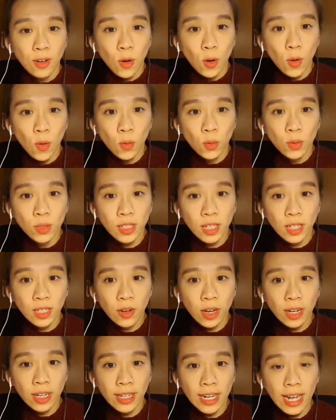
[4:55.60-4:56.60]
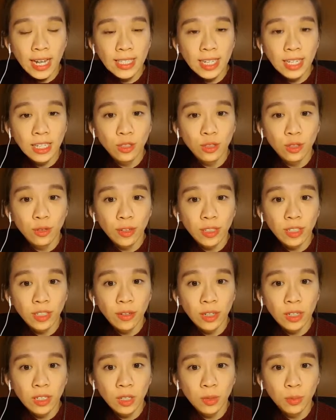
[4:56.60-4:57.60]
哦，这样的话呢，看起来也是非常
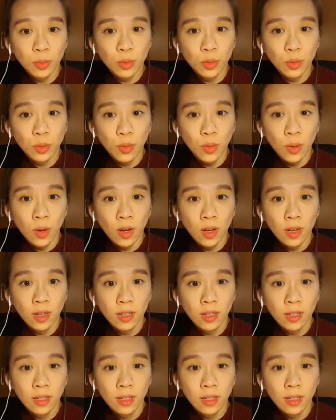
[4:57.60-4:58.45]
的不错。